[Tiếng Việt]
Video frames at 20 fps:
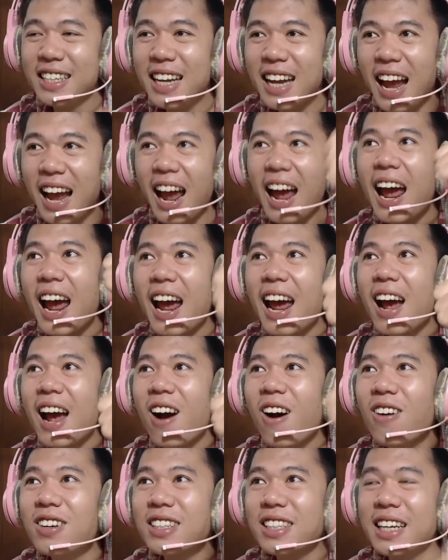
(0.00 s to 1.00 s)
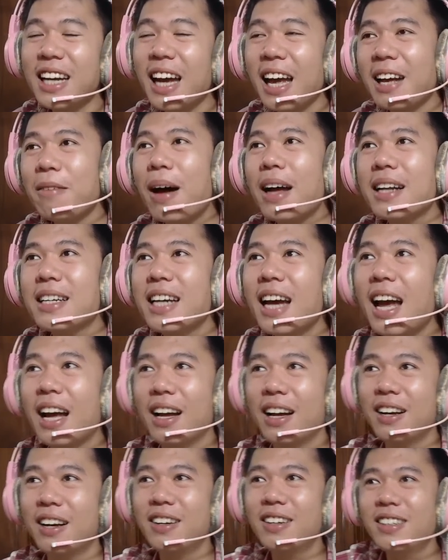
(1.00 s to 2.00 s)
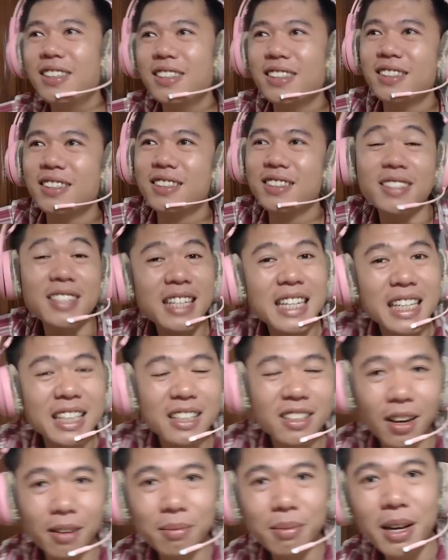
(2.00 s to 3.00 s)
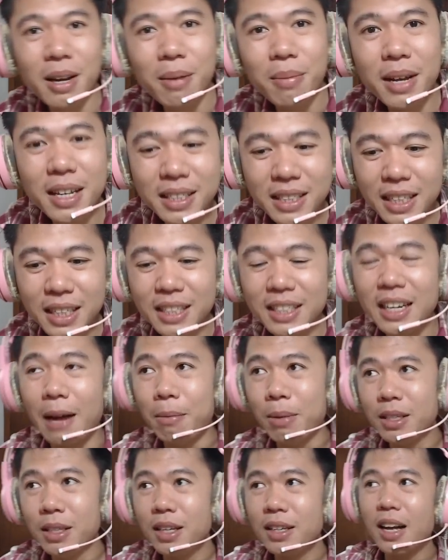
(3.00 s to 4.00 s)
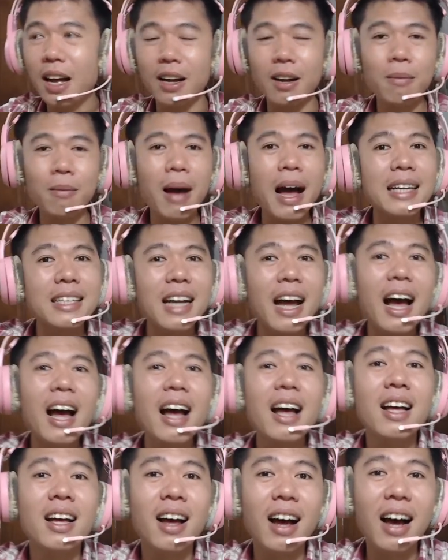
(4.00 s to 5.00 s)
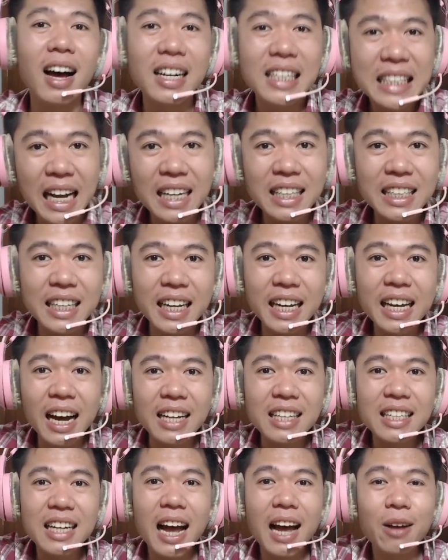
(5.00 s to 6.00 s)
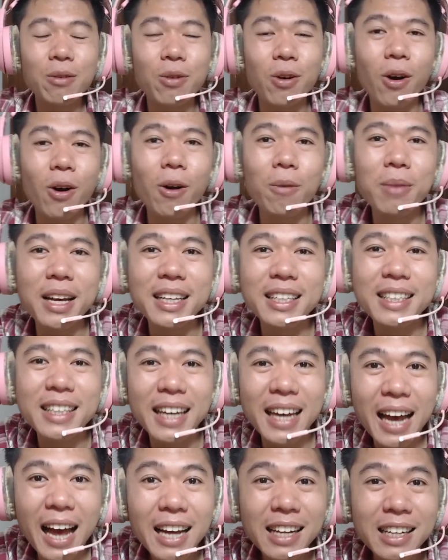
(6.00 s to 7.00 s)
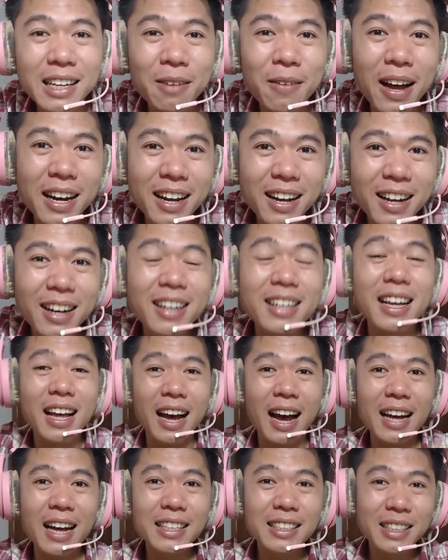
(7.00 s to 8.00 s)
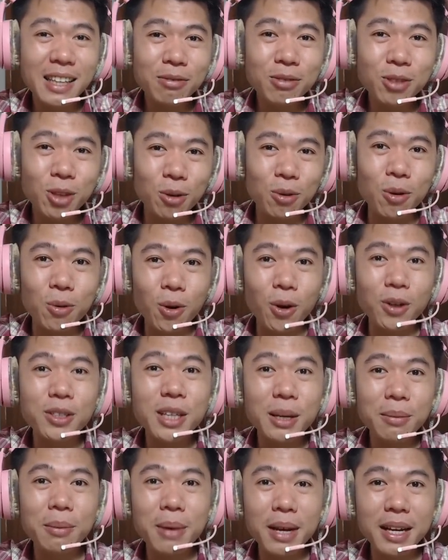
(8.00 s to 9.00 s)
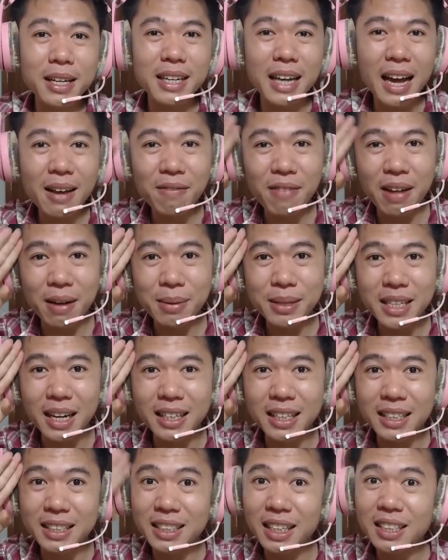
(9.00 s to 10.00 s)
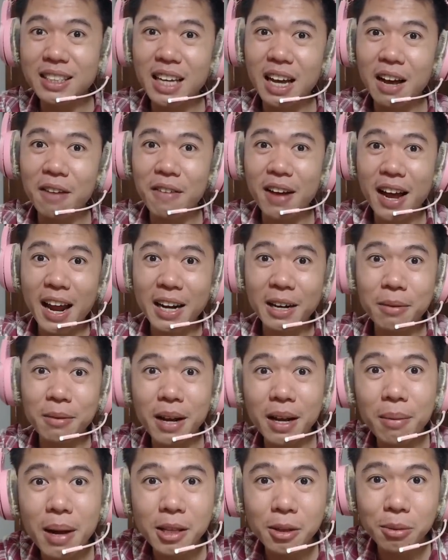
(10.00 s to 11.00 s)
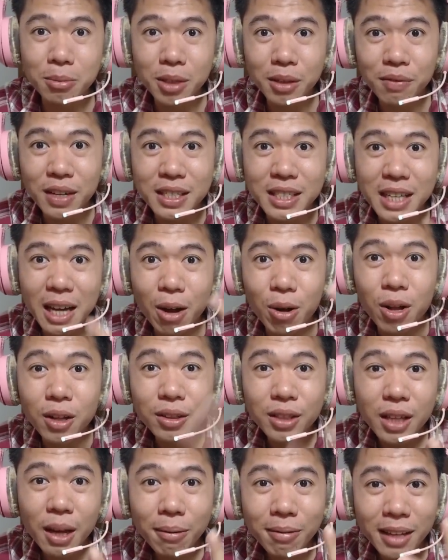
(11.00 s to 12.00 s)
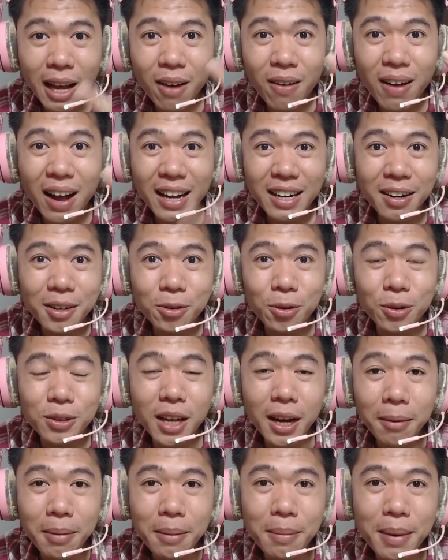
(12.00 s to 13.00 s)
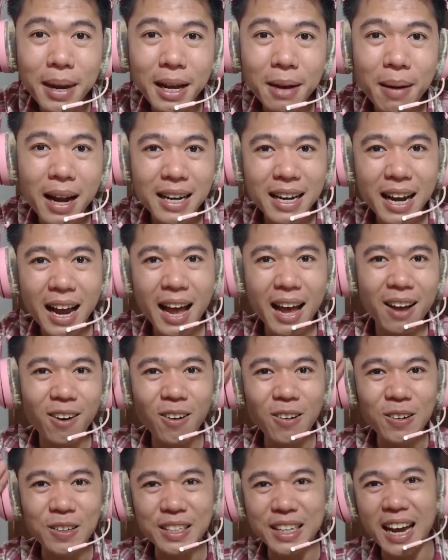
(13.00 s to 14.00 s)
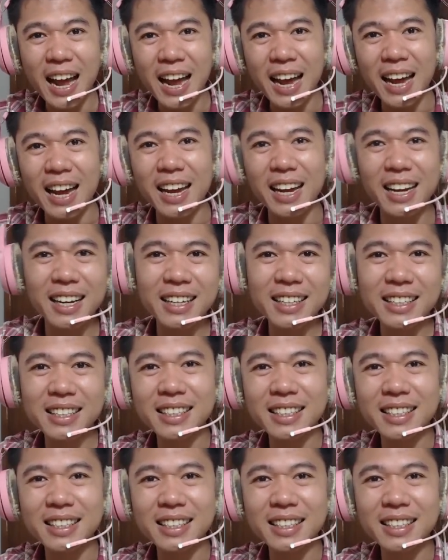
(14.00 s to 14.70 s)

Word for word: Yeah, ok các bạn nha. Oh, nhân BiBi xin cảm ơn tất cả các bạn đã ấn đăng ký, ấn like ủng hộ mình nhé. Các bạn ơi, hãy tiếp tục ủng hộ nhân BiBi nhé. Và bây giờ thì xin chào và hẹn gặp lại các bạn trong những video tiếp theo hay hơn của nhân BiBi các bạn nha. Ok.